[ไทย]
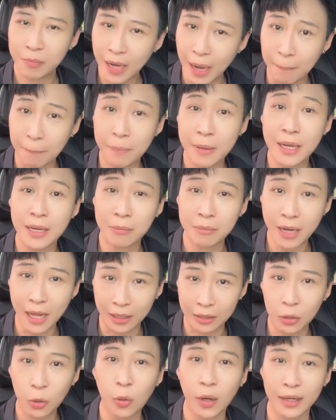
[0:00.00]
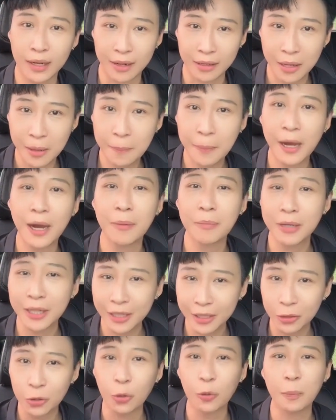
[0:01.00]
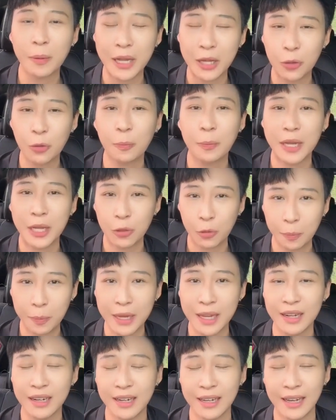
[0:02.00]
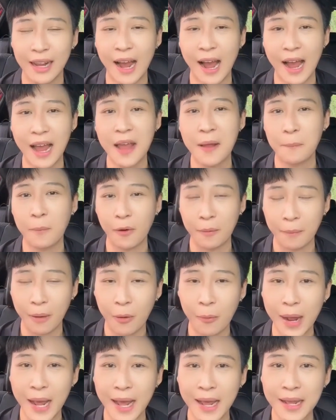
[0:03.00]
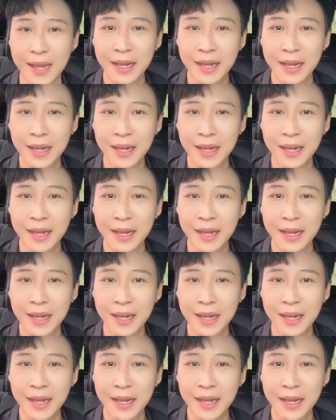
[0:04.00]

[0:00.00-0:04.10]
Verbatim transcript: กับปีน้ำหนักตัวเนี่ยที่เพิ่มขึ้นทุกปีทุกปี ทุกปีเลยนะคะ เหตุผลเพราะว่า